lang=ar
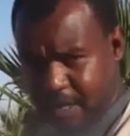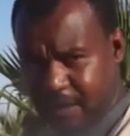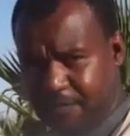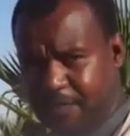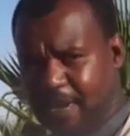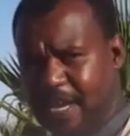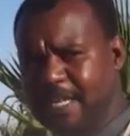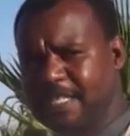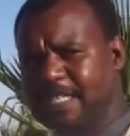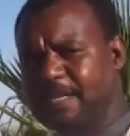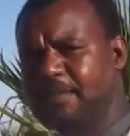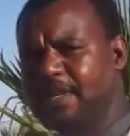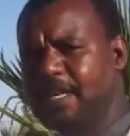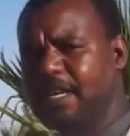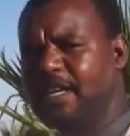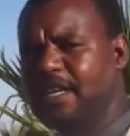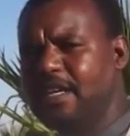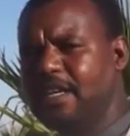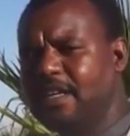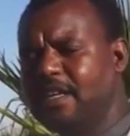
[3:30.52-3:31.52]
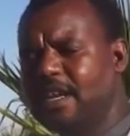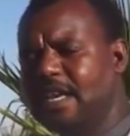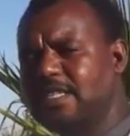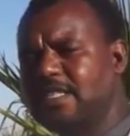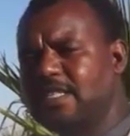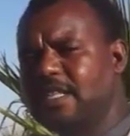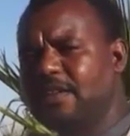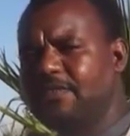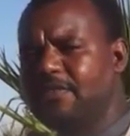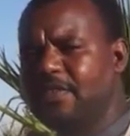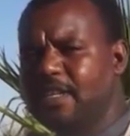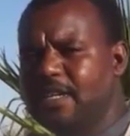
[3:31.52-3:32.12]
فيها جميع الاصناف